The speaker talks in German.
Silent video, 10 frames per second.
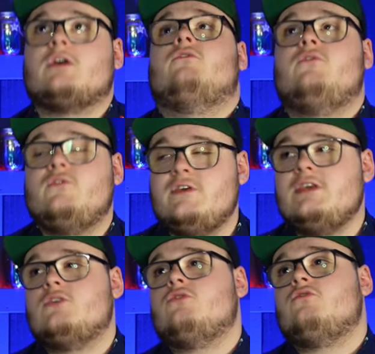
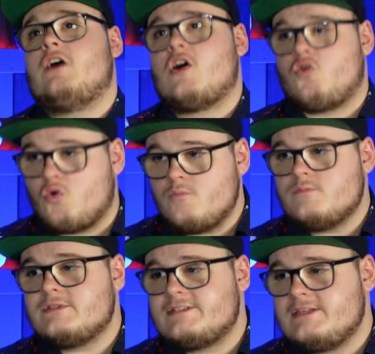Wie und
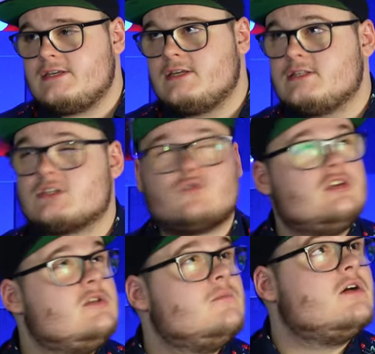warum sie in
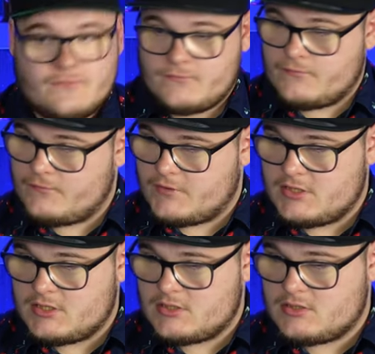Scream
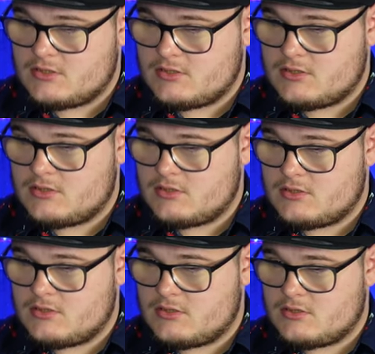4
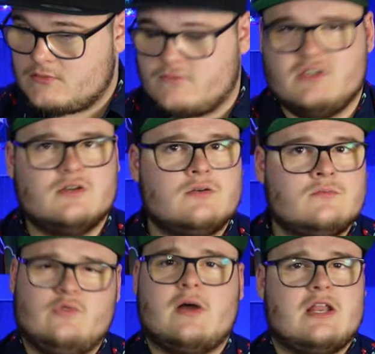vier,
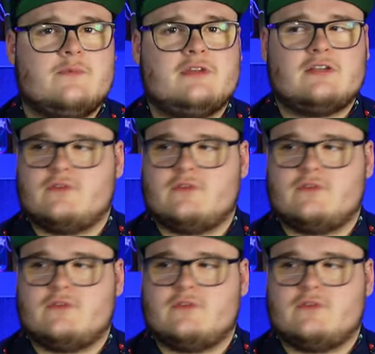vier, überlebt hat.